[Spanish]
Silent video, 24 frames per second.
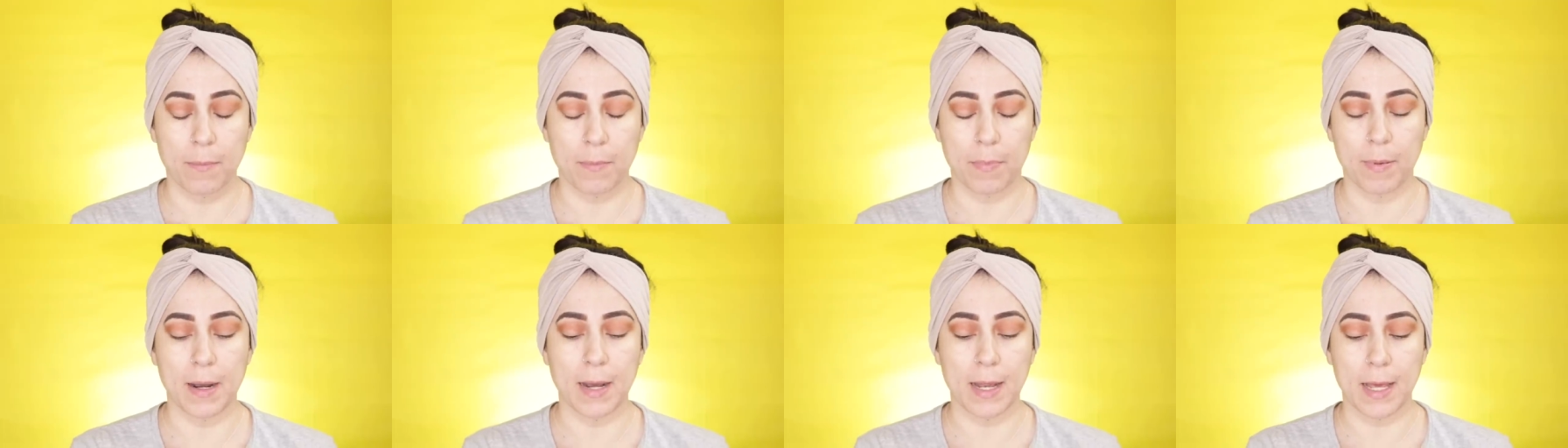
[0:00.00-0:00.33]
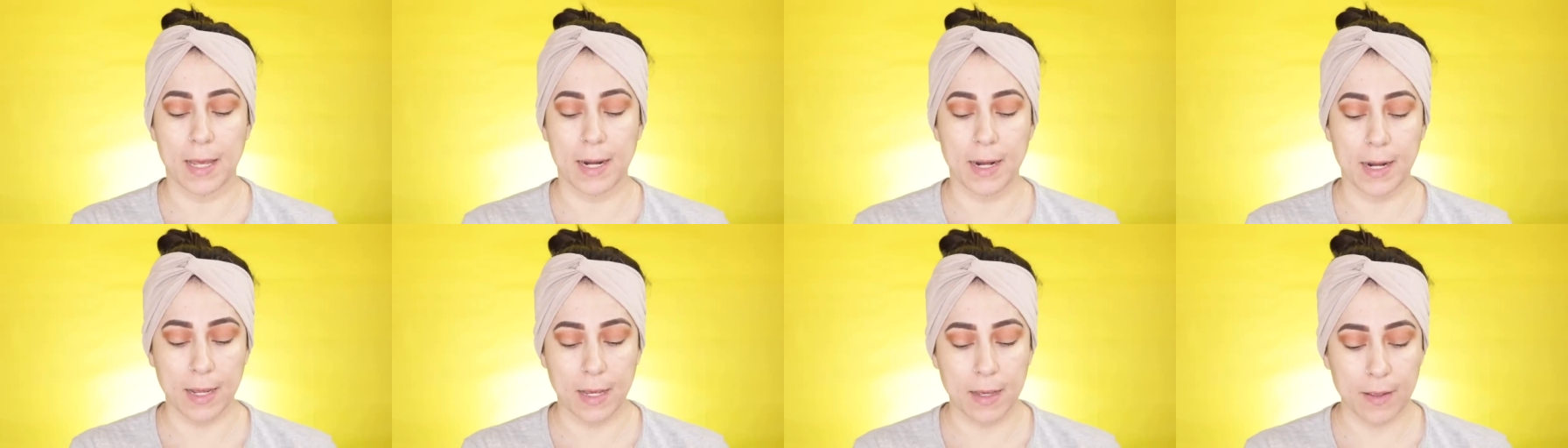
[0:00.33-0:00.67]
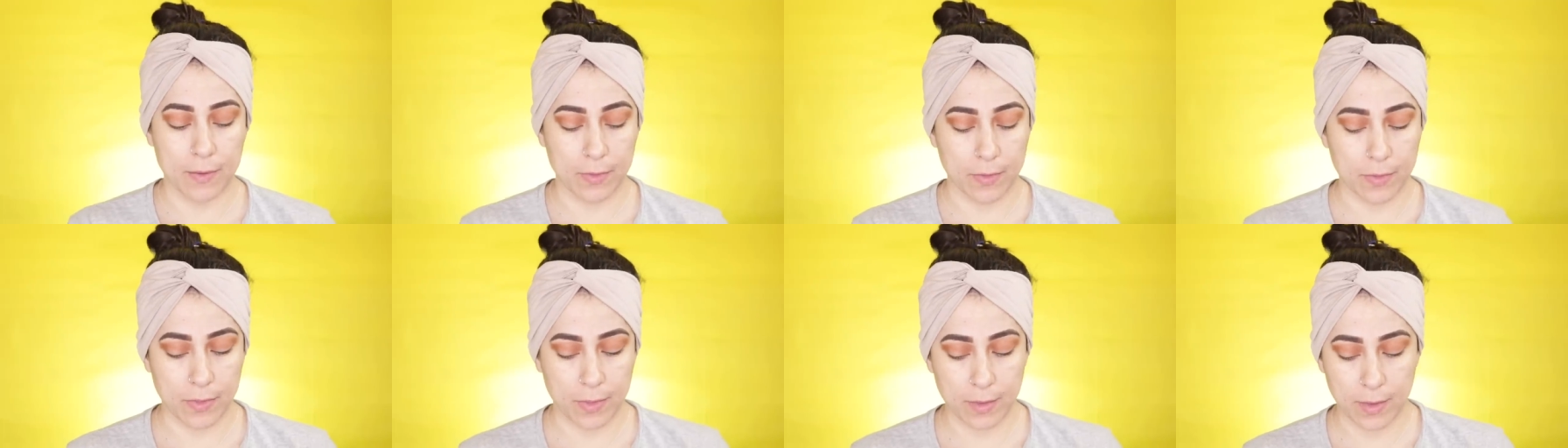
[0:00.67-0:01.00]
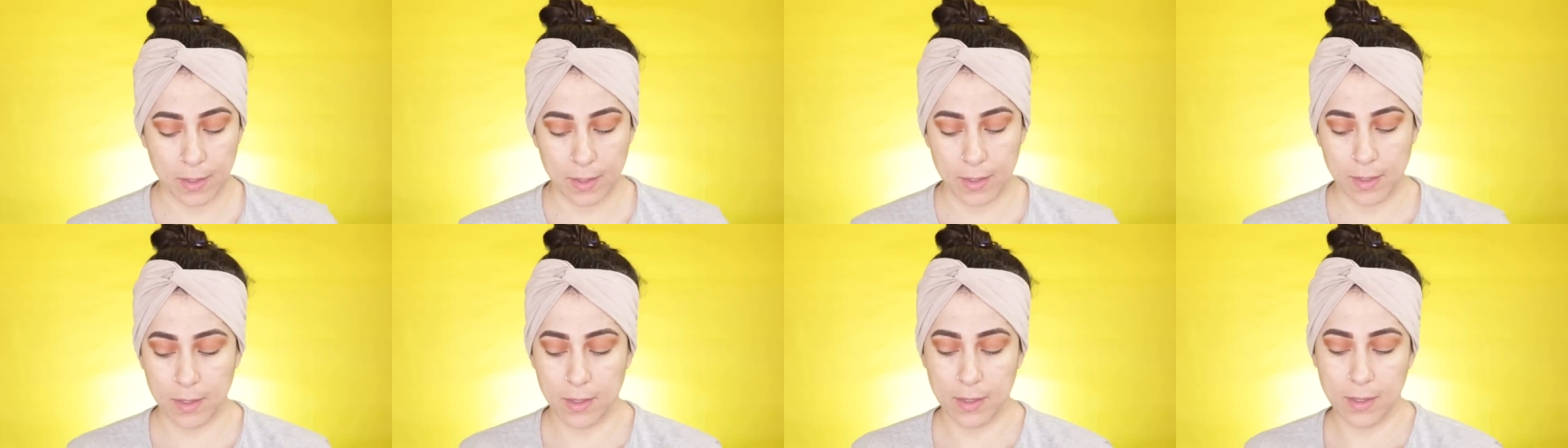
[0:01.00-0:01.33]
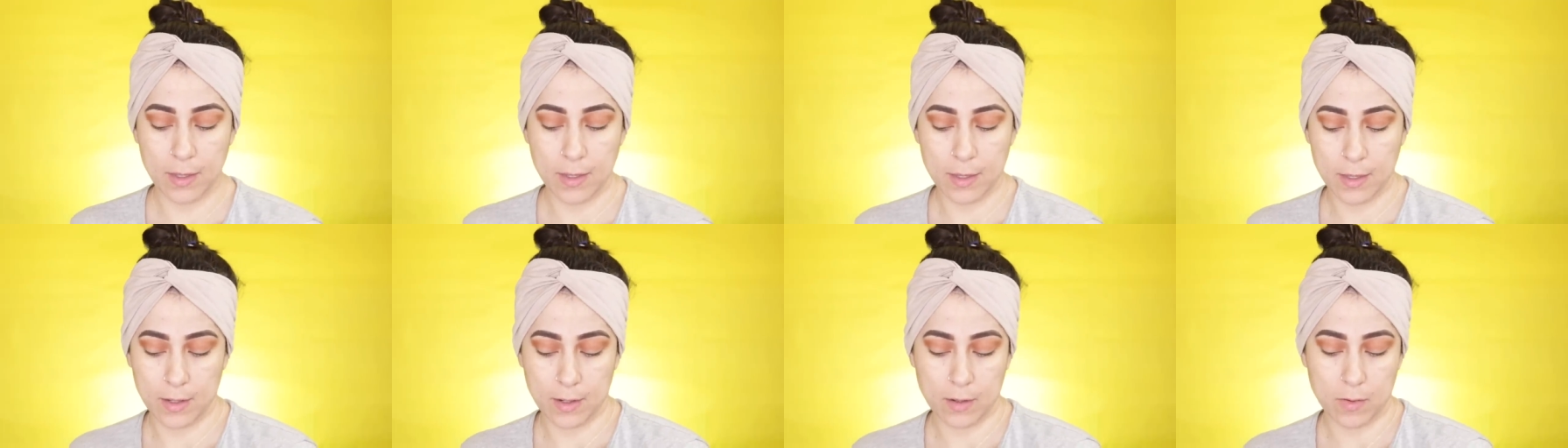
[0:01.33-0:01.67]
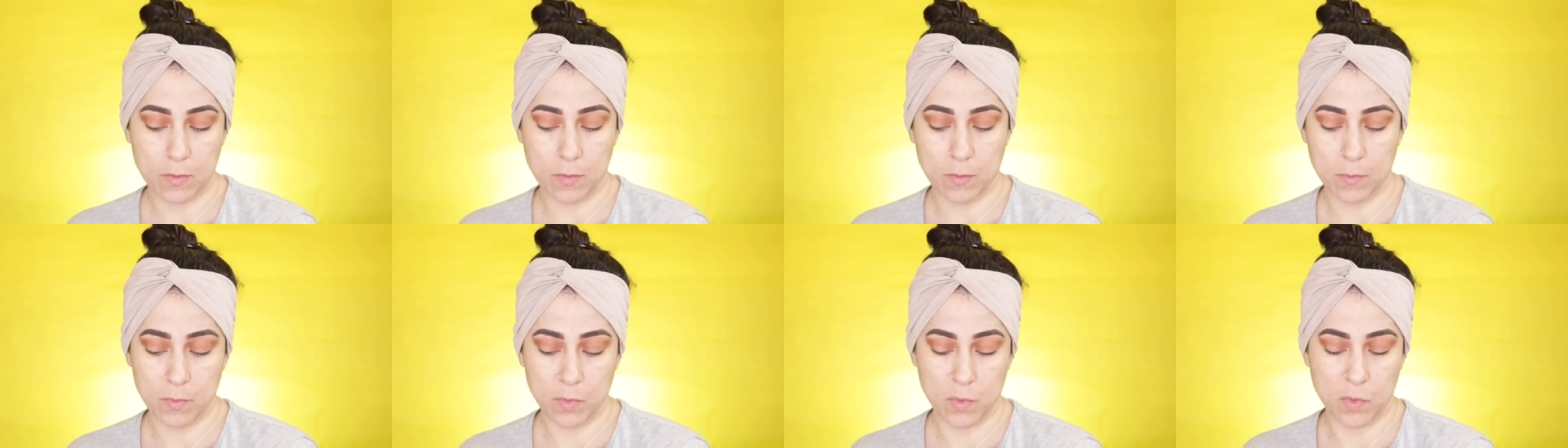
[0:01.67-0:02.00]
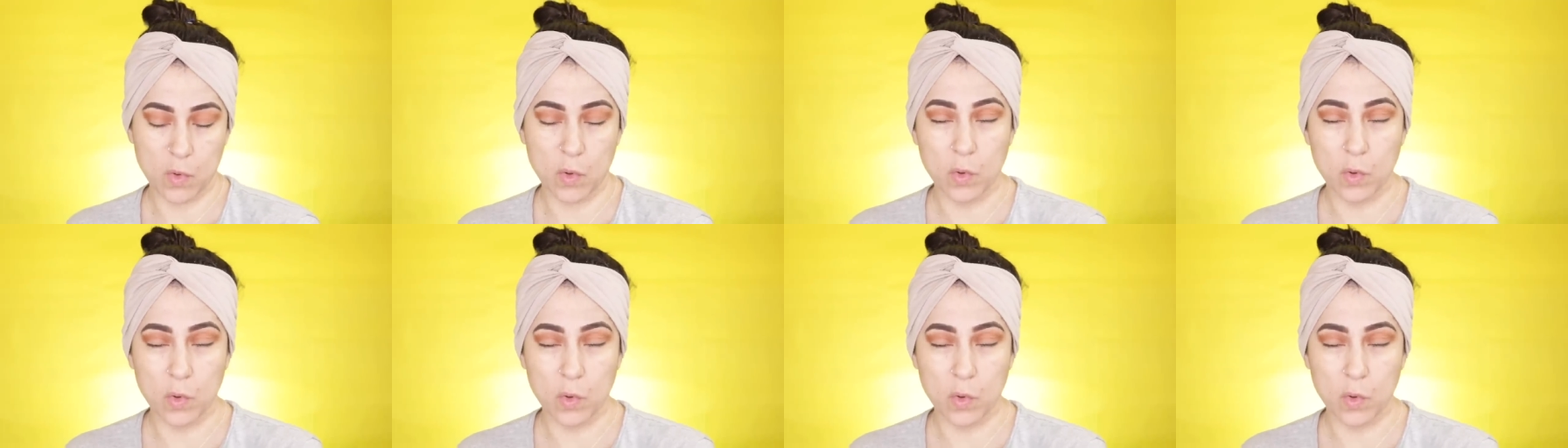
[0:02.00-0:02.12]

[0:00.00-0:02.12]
plana de como